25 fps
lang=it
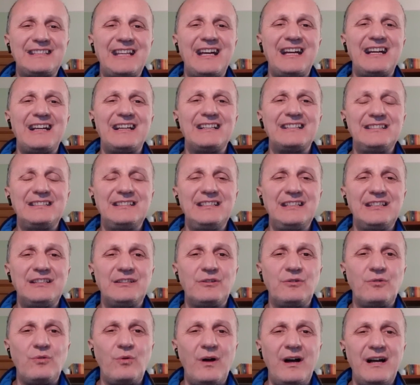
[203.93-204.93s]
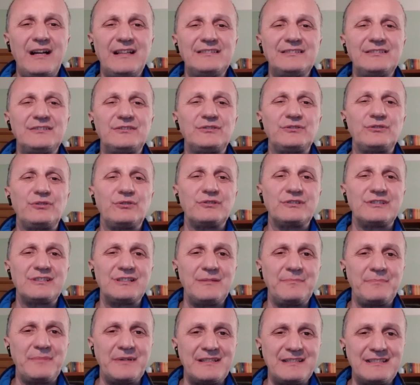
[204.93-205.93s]
alta di quanto
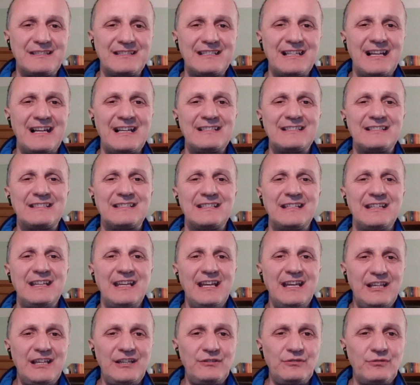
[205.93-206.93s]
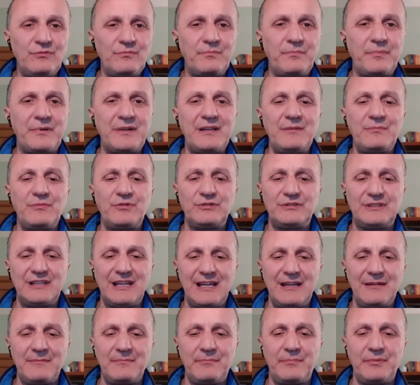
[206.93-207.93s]
si pensasse in un primo
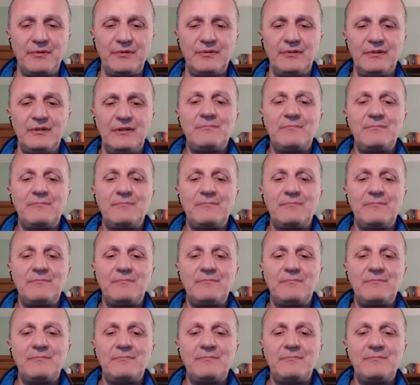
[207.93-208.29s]
tempo,